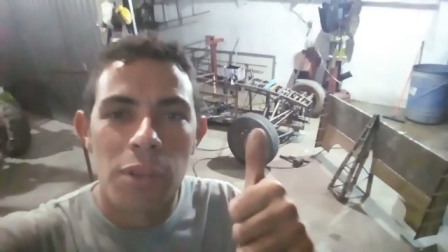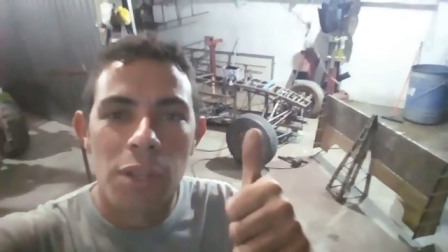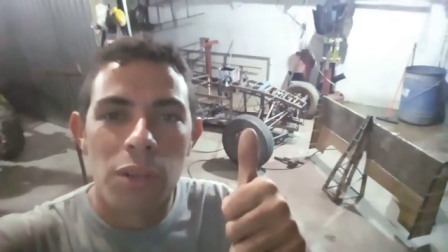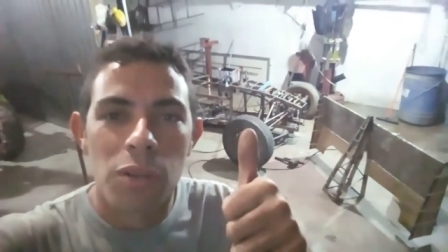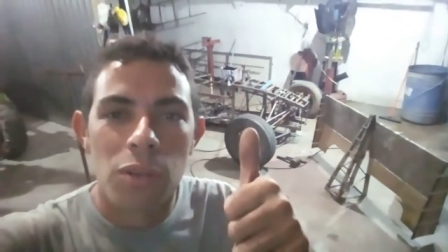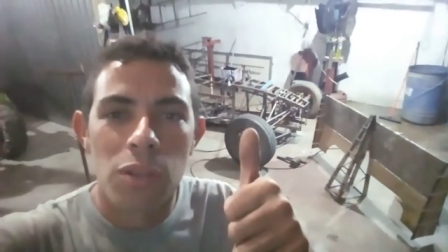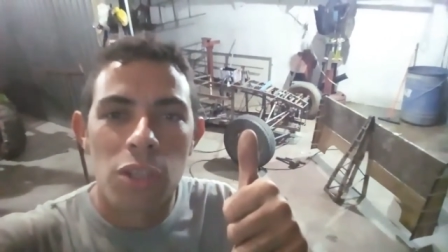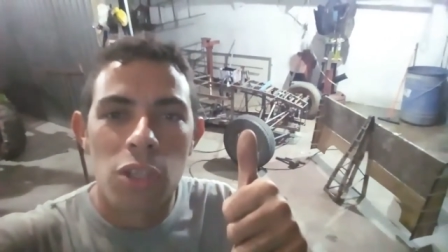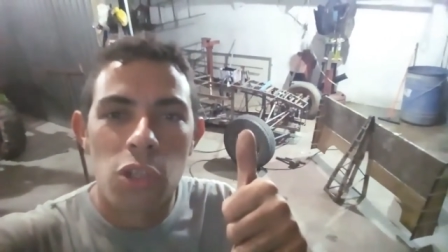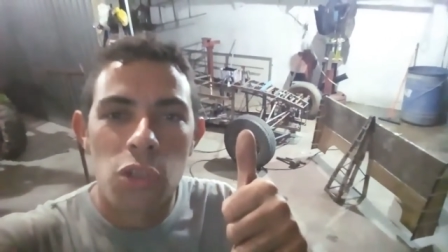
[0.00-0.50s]
Fique
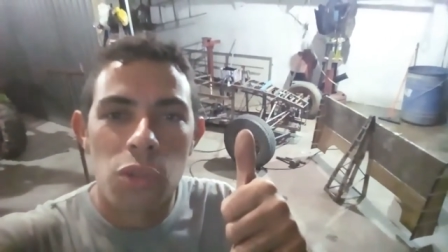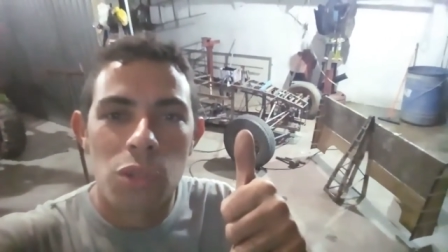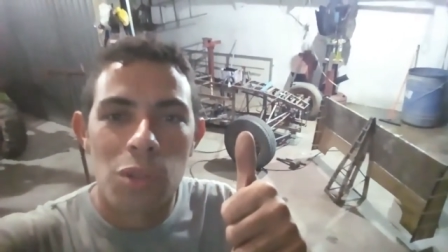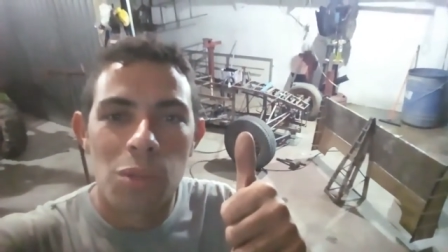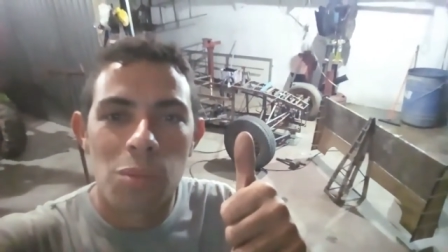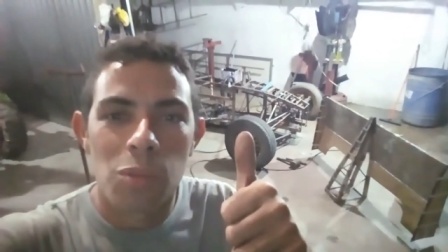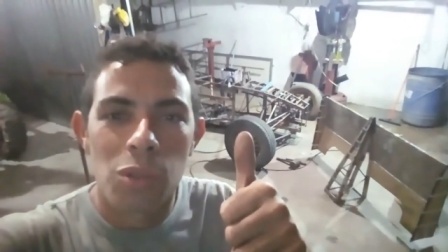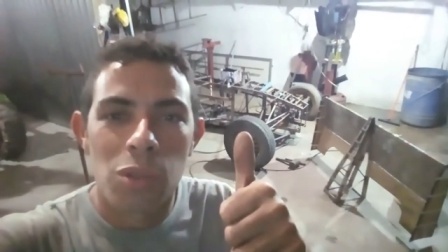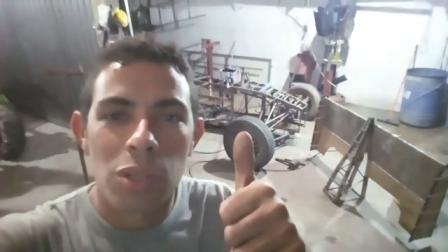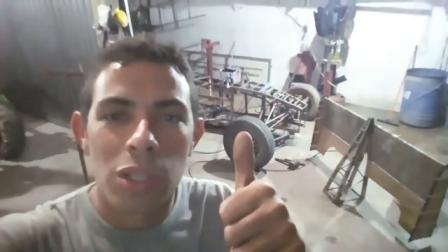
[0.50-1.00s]
com Deus
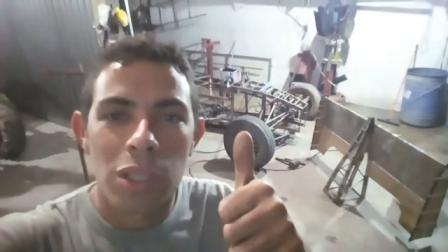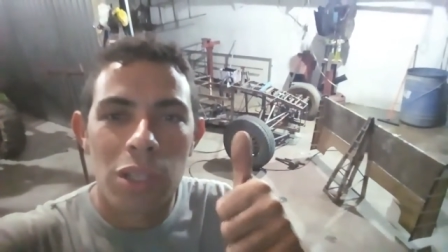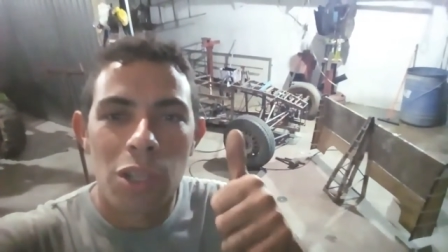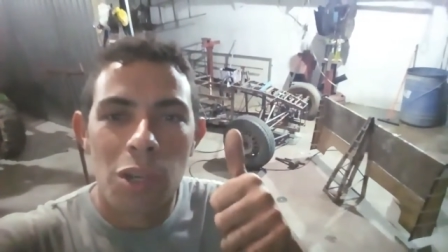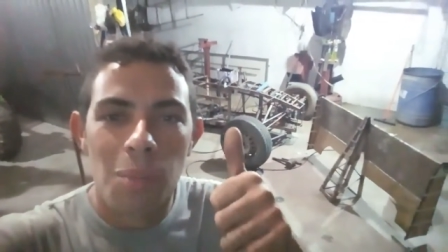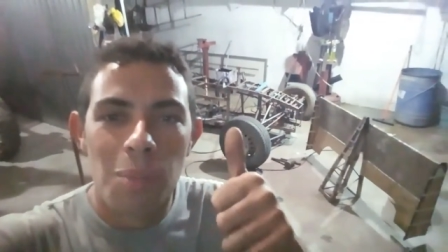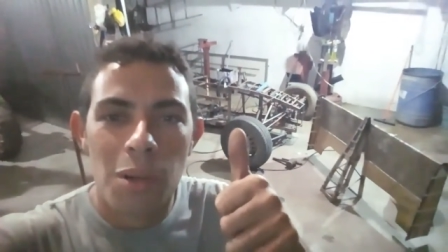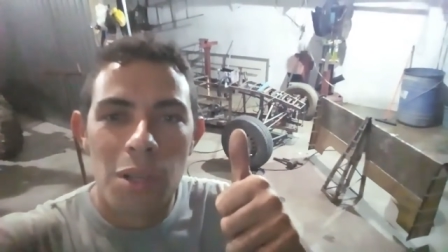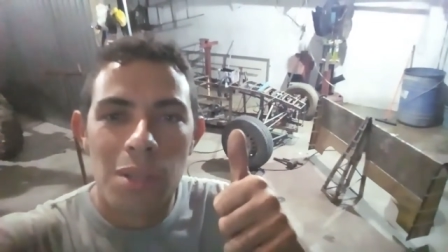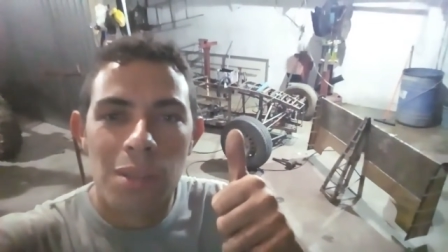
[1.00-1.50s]
todo mundo. Até
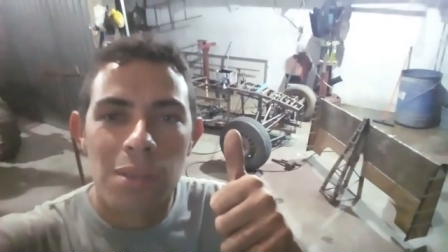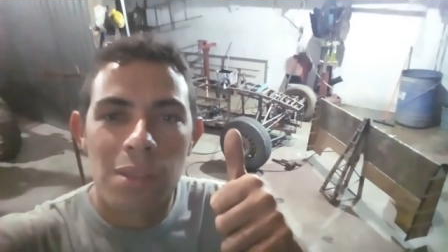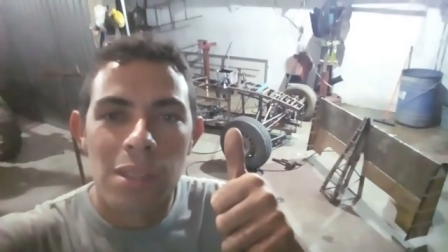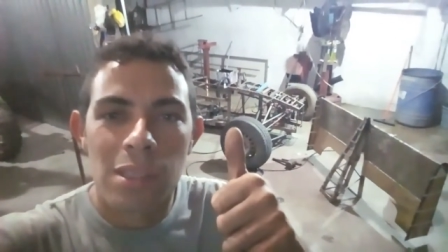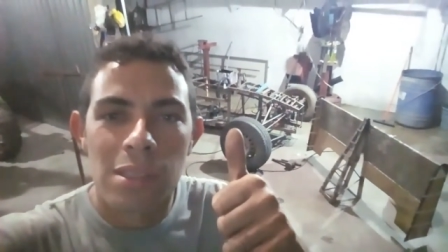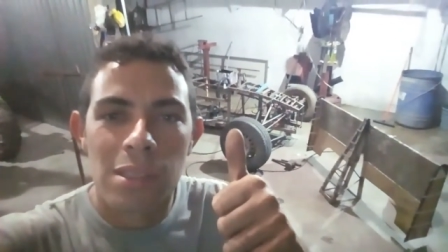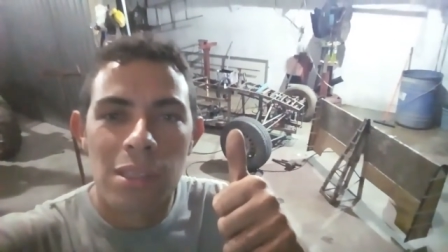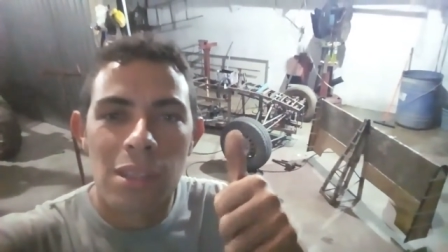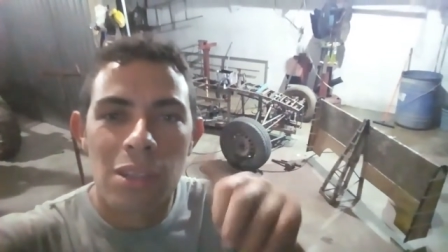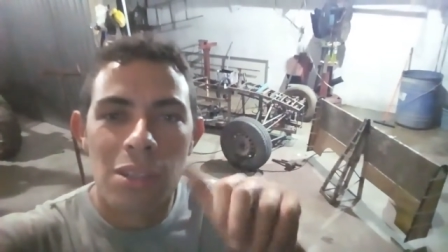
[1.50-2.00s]
o próximo
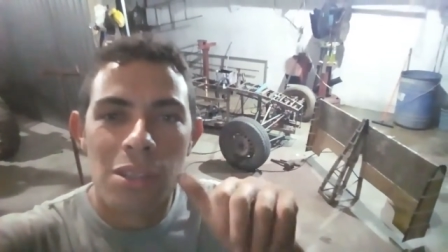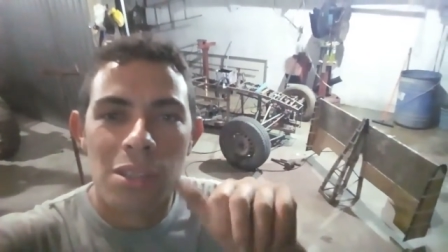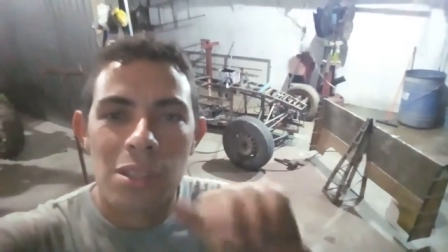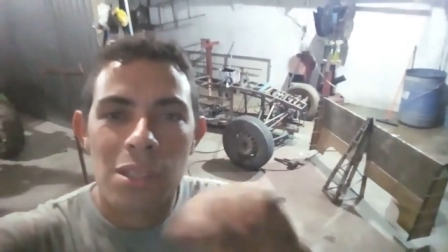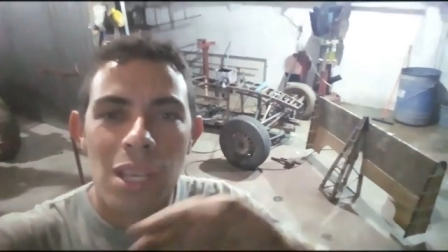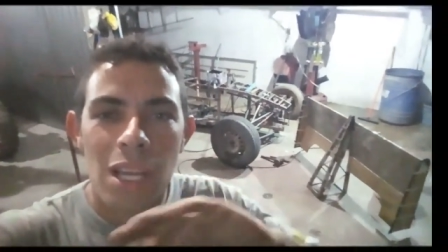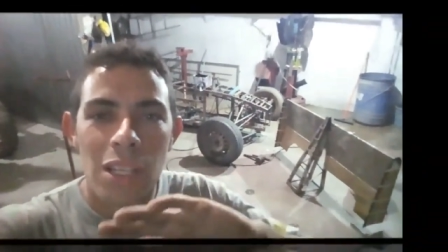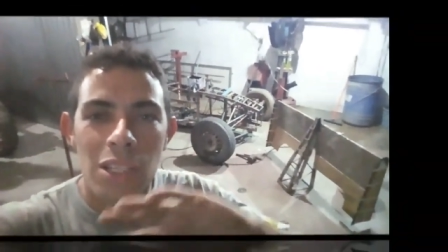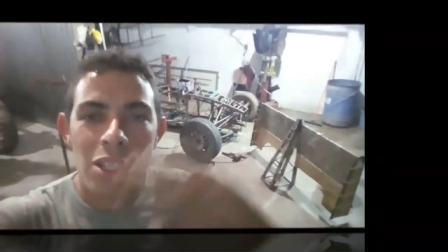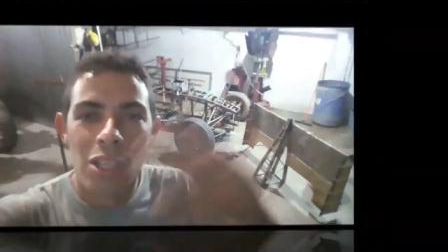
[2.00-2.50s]
vídeo, se Deus
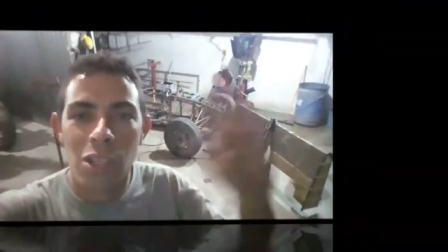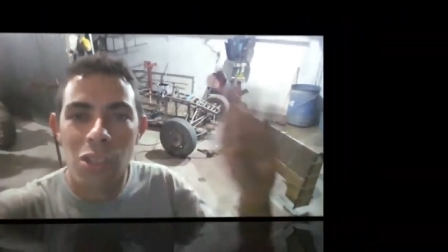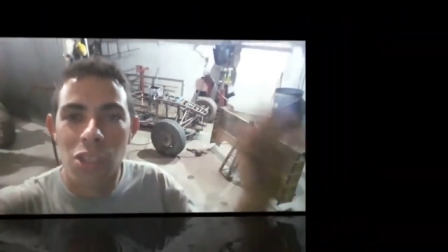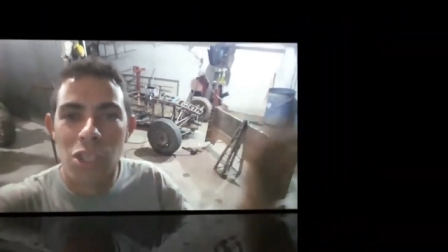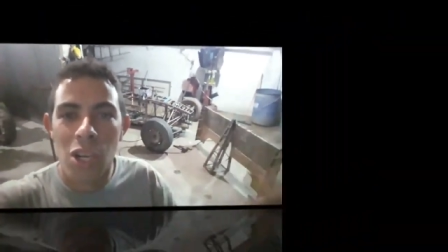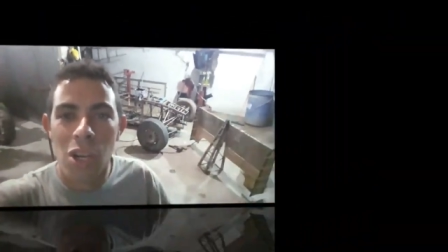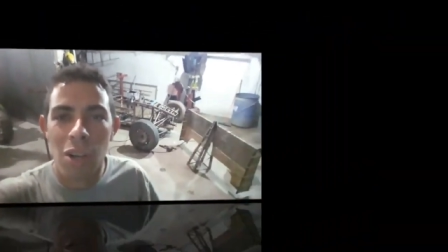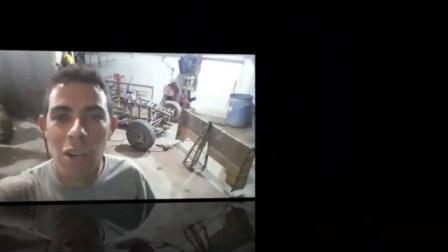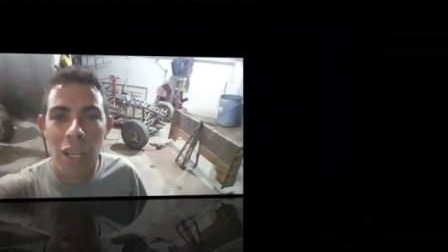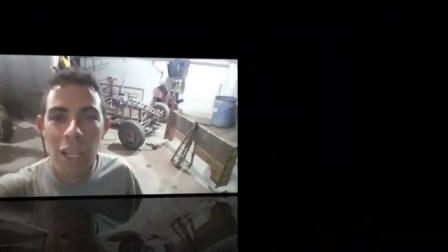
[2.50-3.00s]
quiser. Tchau,
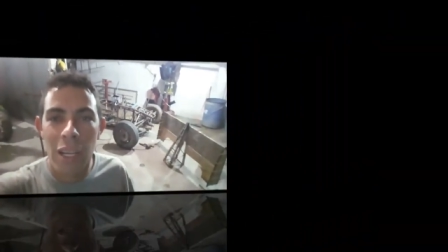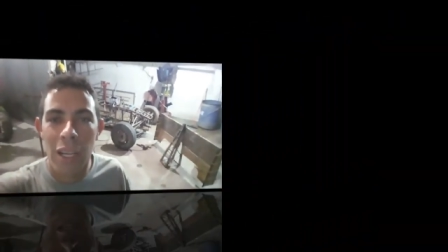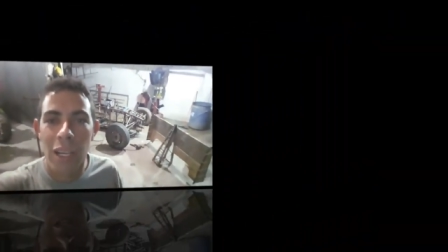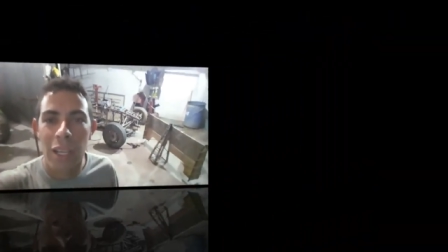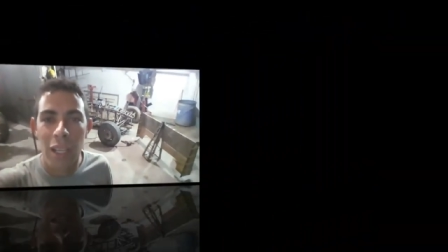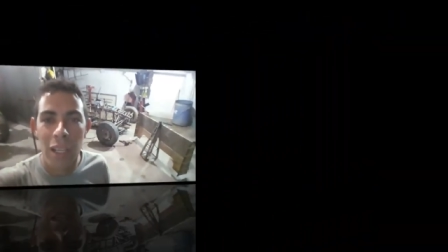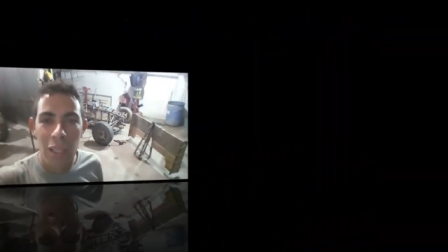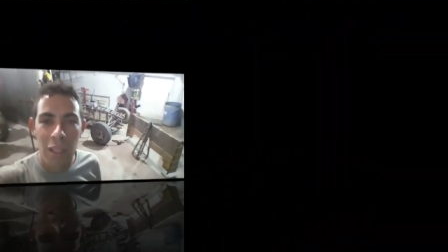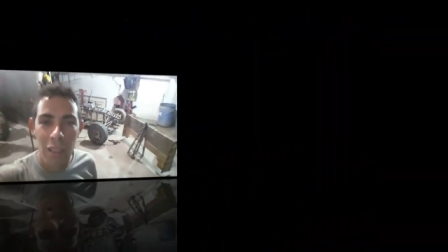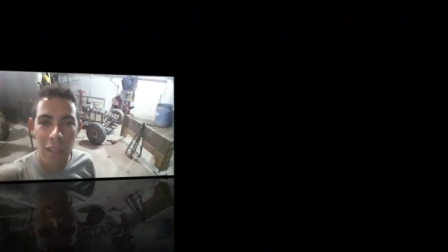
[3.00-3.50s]
tchau,
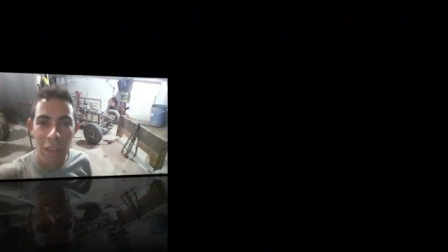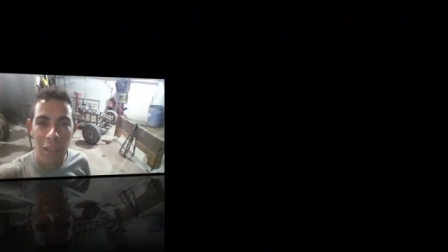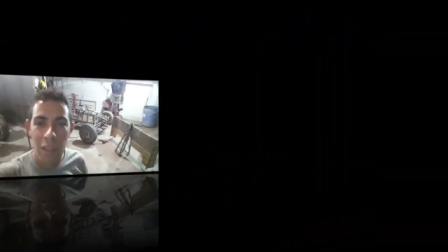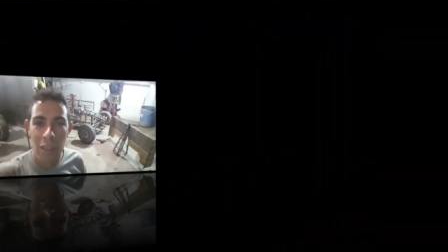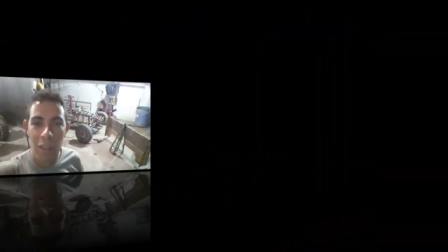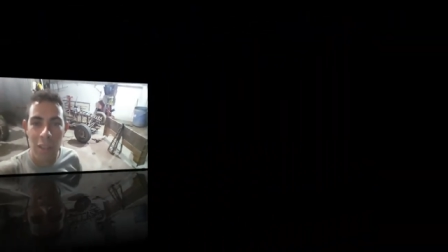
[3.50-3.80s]
galerinha.